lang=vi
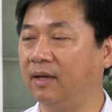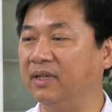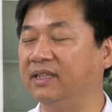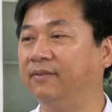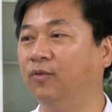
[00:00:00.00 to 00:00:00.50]
đáp
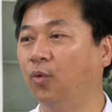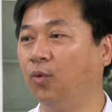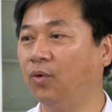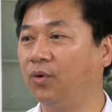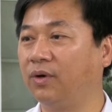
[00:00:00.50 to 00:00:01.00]
ứng dịch vụ
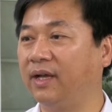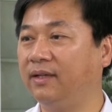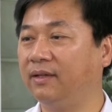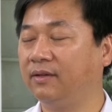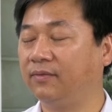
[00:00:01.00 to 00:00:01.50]

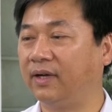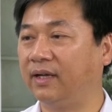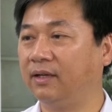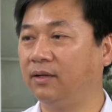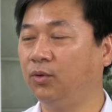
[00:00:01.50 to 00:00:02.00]
đấy phải
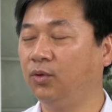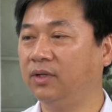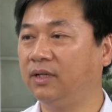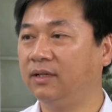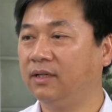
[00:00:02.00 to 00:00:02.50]
luôn
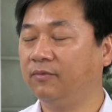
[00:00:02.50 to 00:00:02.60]
luôn